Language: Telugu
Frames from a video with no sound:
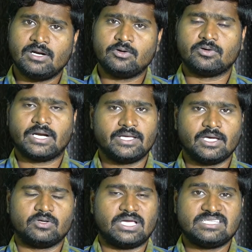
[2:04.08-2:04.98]
వేలంటూ కూడా
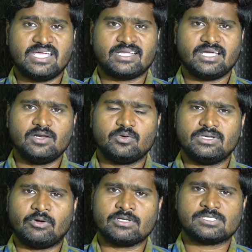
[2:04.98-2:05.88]
అడిగారు అయితే ఎట్టగాలకు
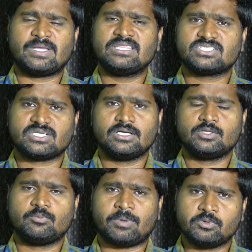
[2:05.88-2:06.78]
ఎవరు
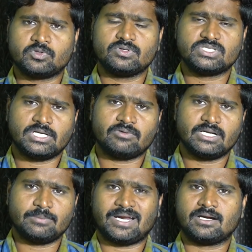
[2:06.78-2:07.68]
స్పందించలేదు ప్రభుత్వం నుంచి
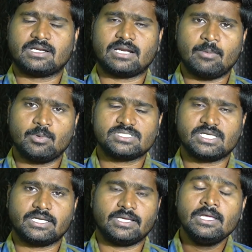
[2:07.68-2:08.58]
ఎటువంటి ప్రకటన
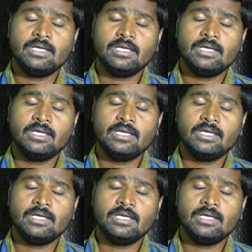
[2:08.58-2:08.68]
రాబోయేసరికి